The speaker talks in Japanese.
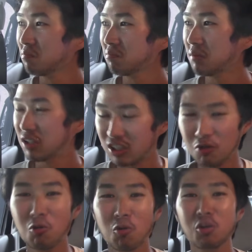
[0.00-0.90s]
まあ、皆さんう
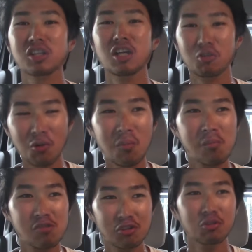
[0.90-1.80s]
ご期待と
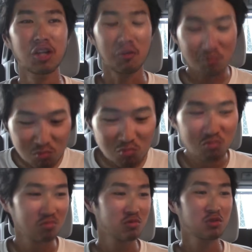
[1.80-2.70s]
いうことで、
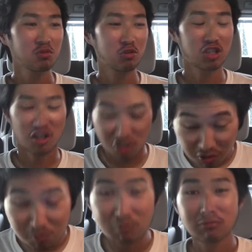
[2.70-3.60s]
お疲れ様でし
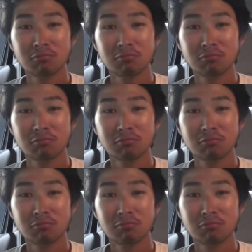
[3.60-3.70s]
た。